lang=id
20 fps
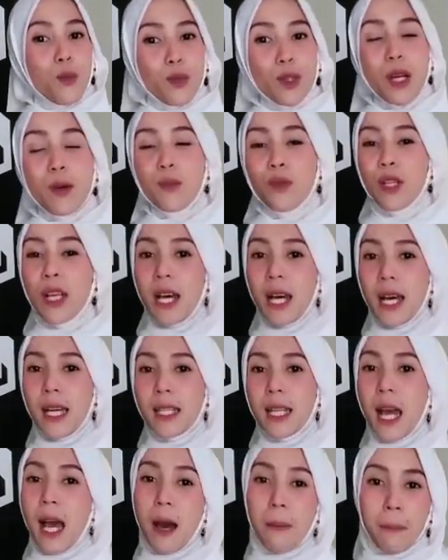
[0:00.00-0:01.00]

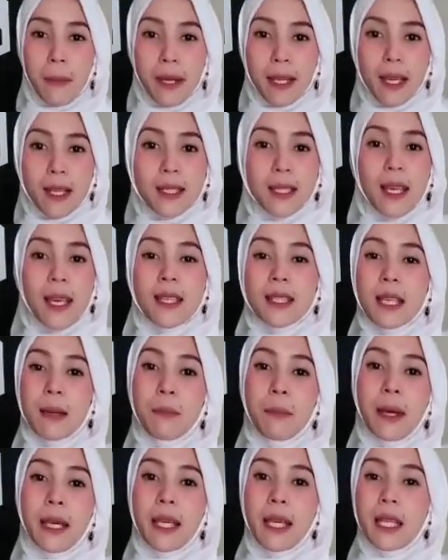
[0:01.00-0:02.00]
Mudah-mudahan apa yang saya
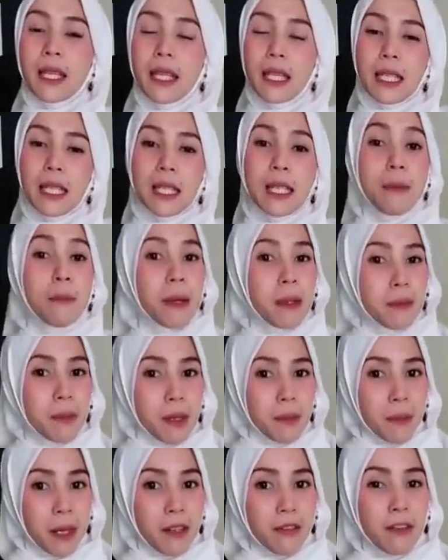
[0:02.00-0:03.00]
sampaikan ini dapat
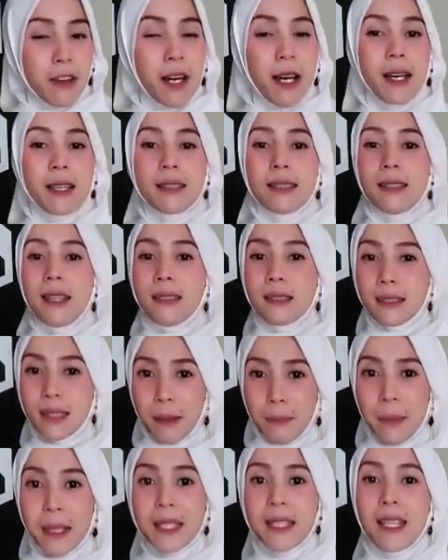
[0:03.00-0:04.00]
bermanfaat dan
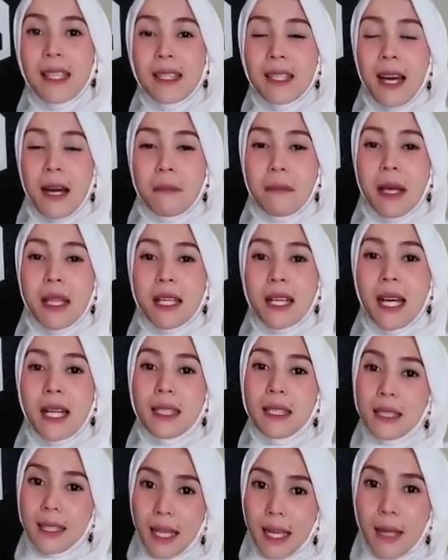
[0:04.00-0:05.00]
dapat kita
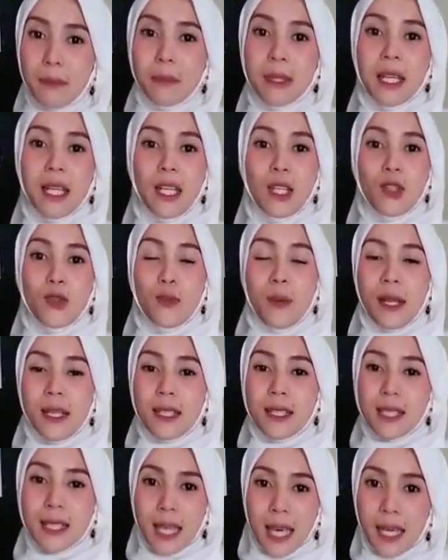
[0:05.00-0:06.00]
amalkan dalam
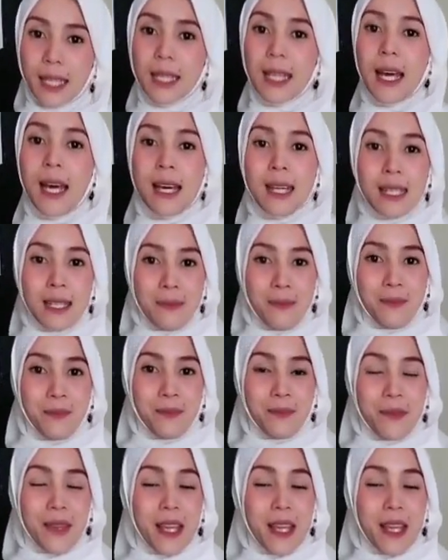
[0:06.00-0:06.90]
kehidupan sehari-hari